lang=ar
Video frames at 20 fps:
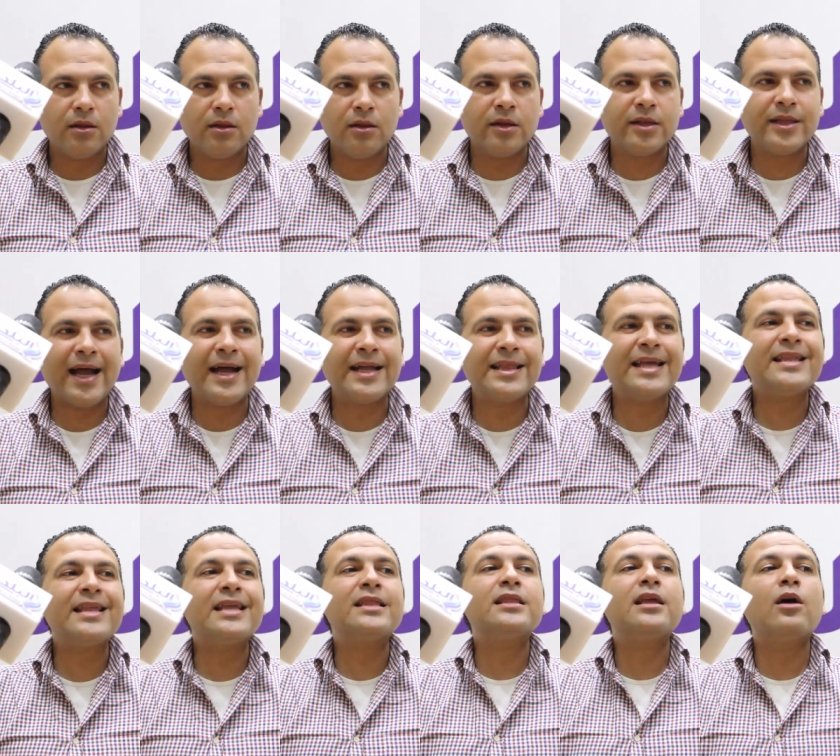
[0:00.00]

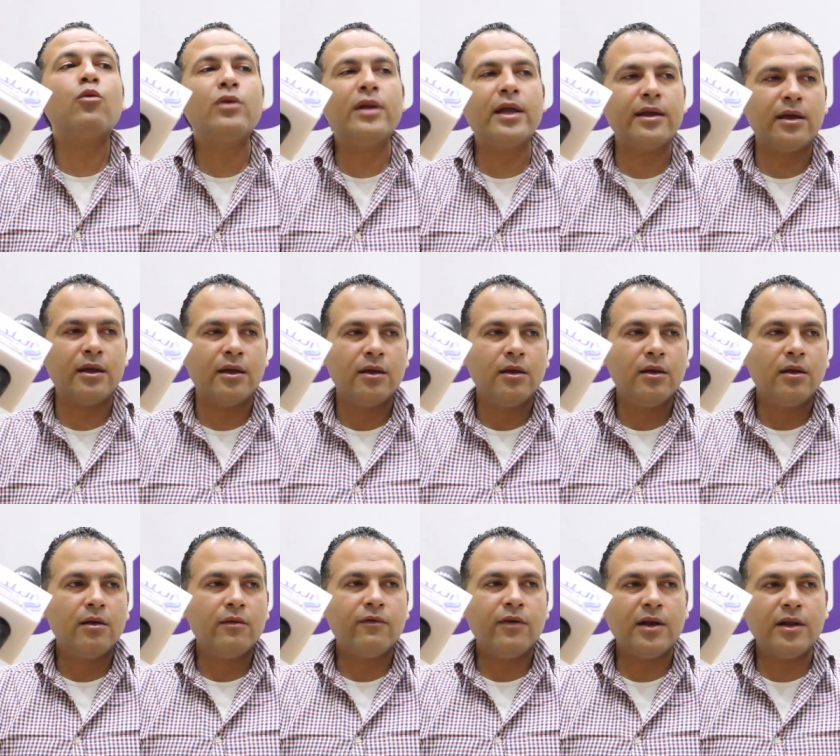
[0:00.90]
الاتحادات الدوليه
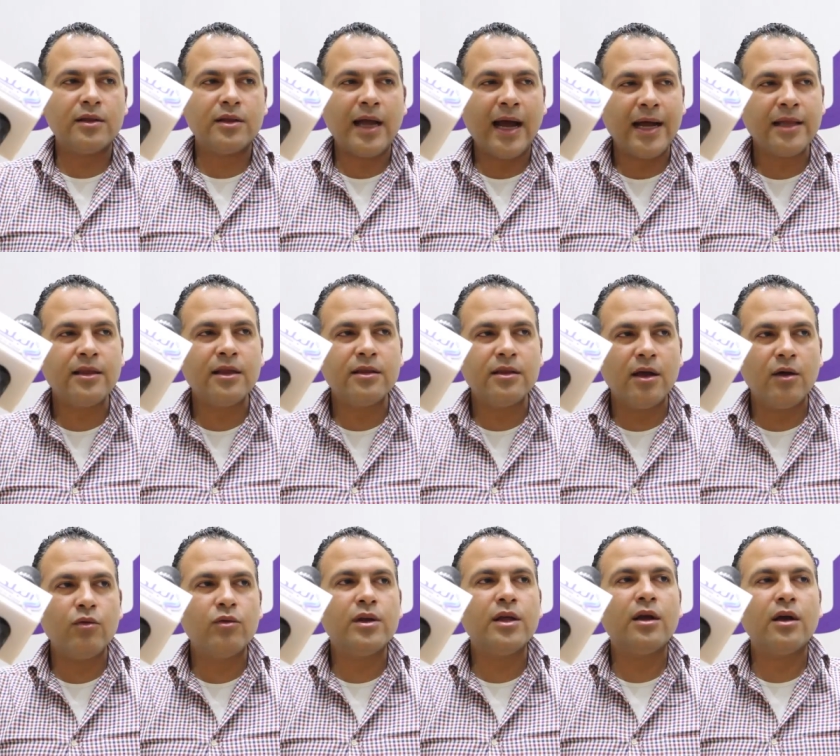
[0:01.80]
فالاتحاد
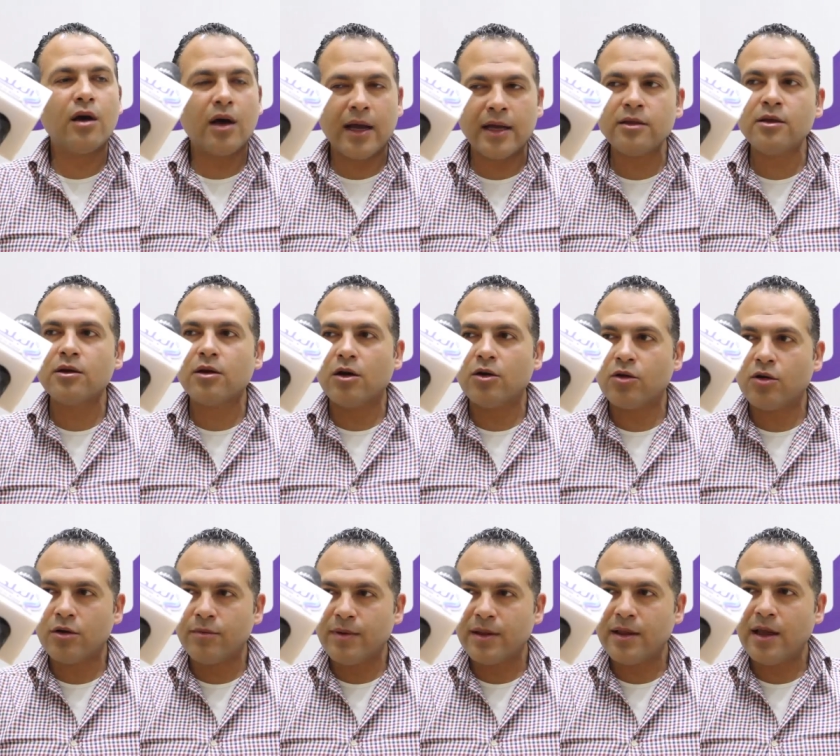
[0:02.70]
الدولي خد
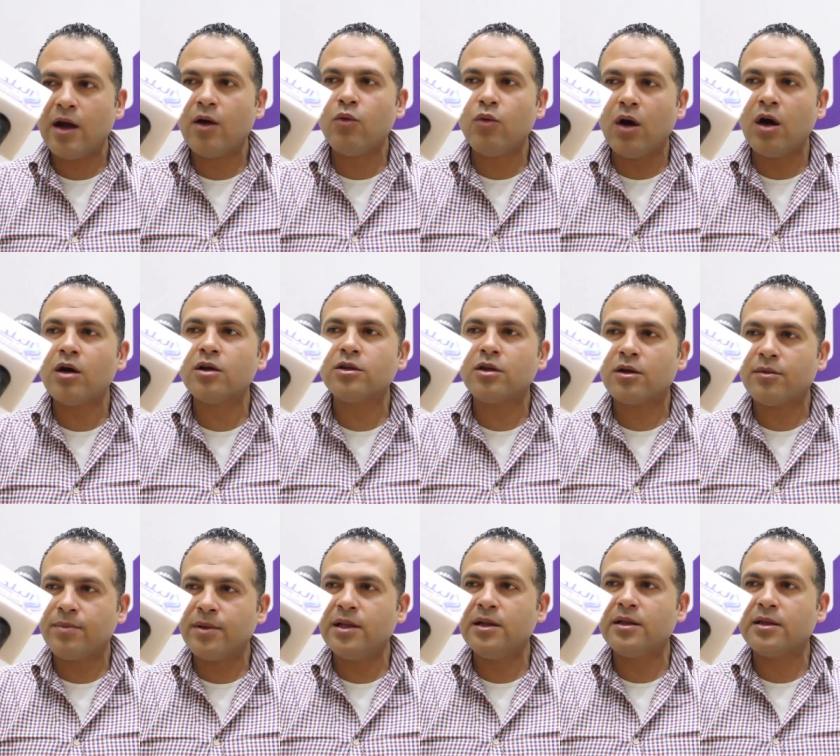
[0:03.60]
القرار بتاعه واخطر
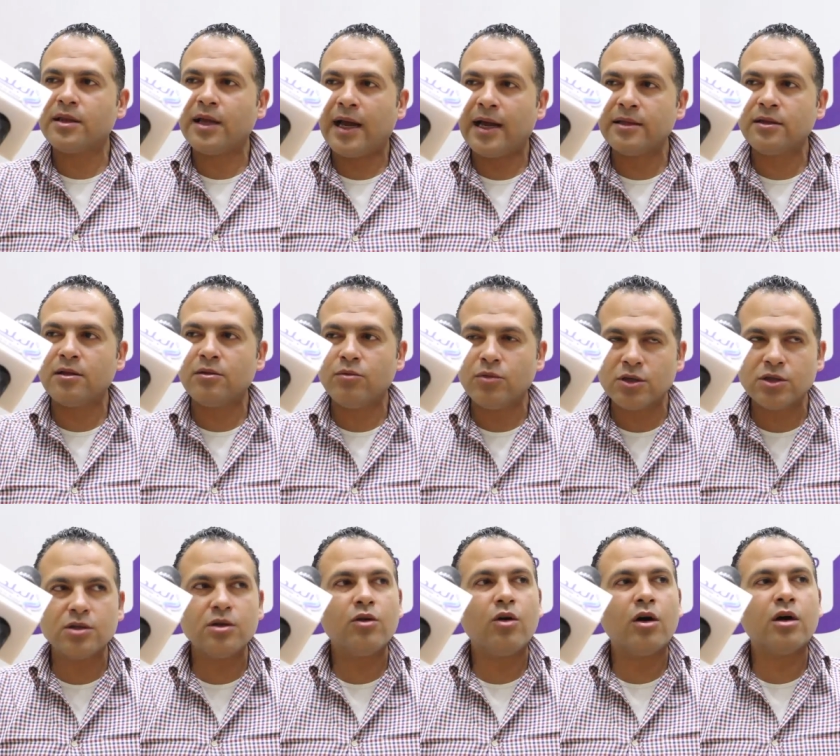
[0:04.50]
بيه الاتحاد
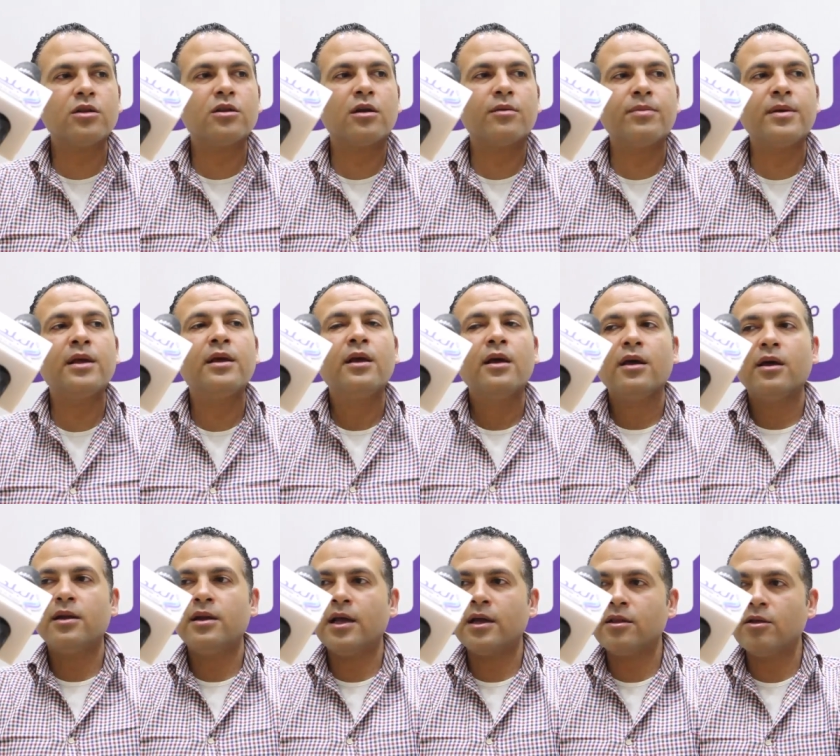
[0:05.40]
المصري واخطر بيه
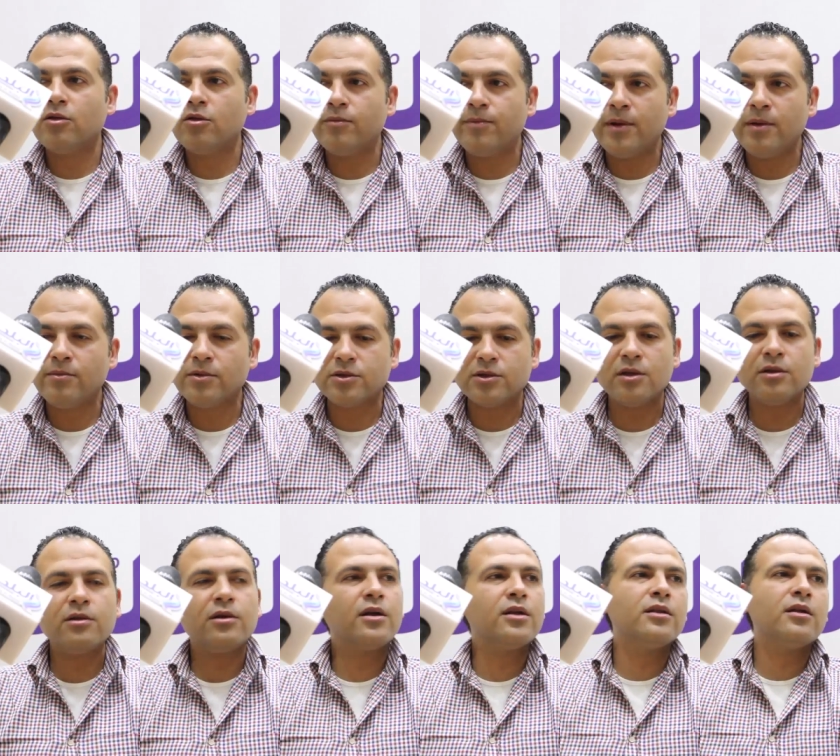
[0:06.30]
اللجنه الاولمبيه المصريه
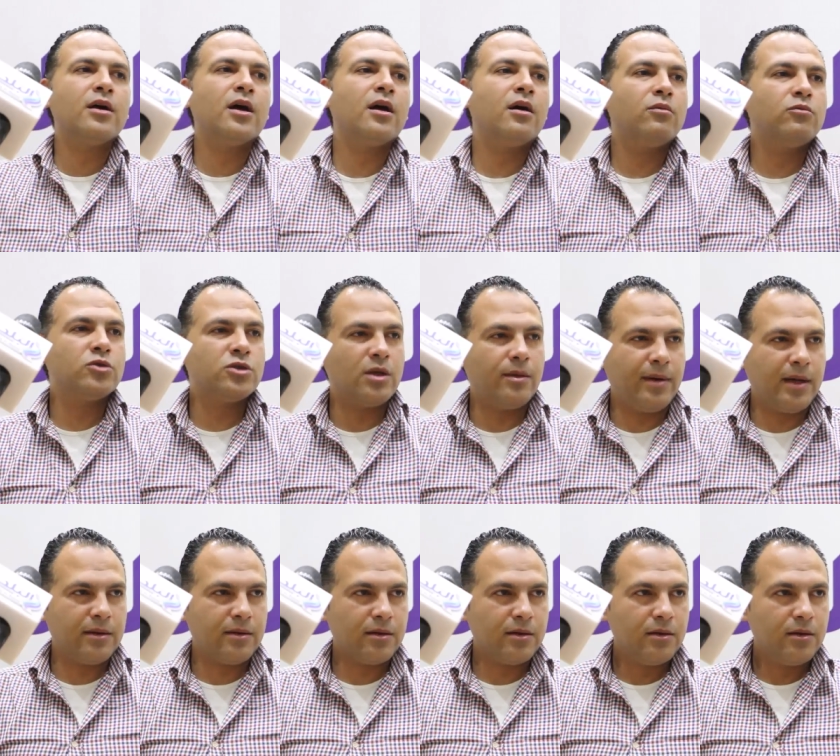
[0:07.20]
الراجل ده مستبعد
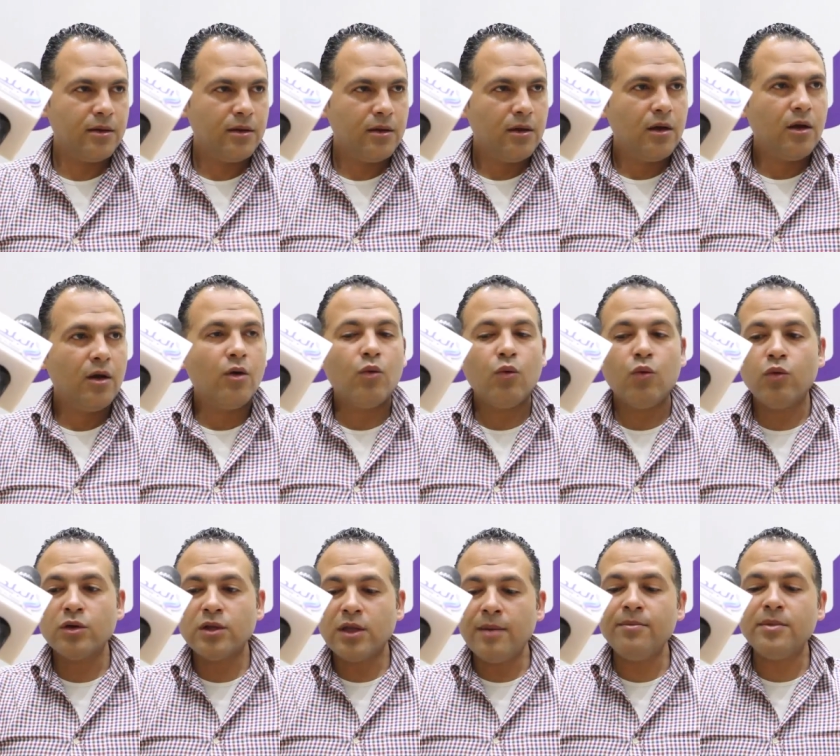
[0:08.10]
تمام
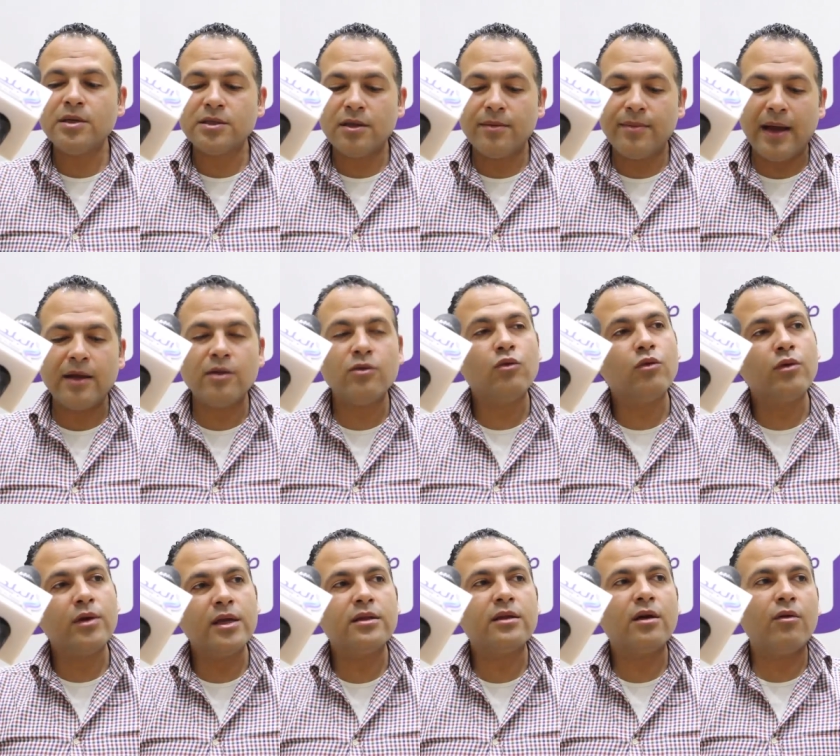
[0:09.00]
وتم استبعاده
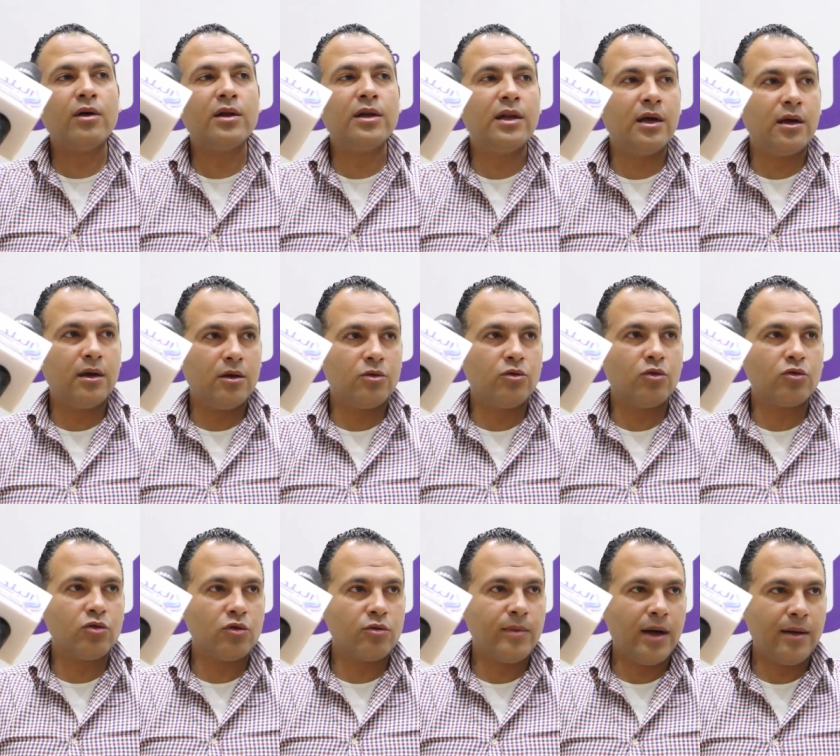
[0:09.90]
وجه تولى
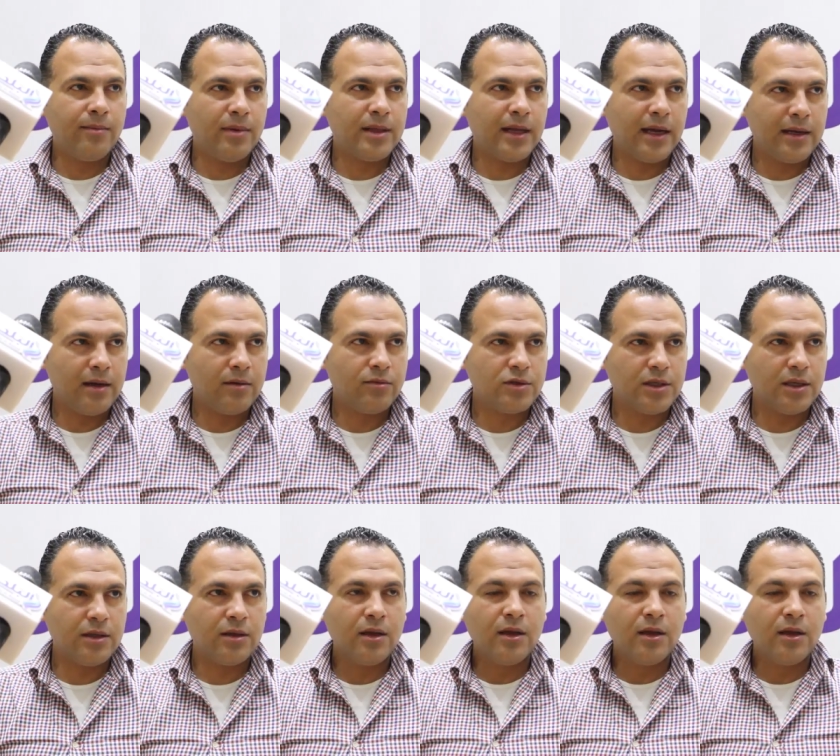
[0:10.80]
الدكتور محمد علي ابو زيد